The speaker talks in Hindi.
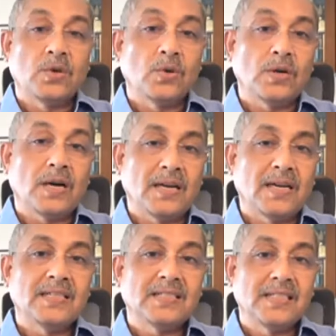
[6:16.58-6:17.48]
तो
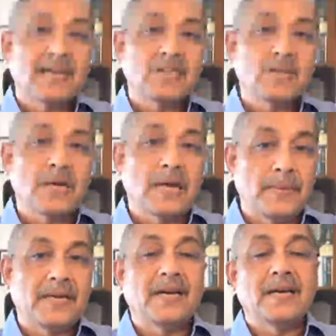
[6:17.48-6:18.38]
अनलेस इनका जो
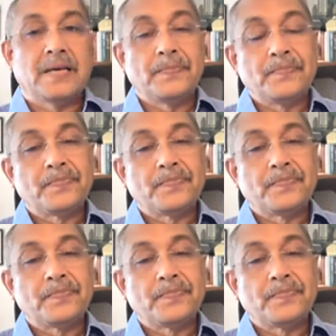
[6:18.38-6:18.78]
एबिटा है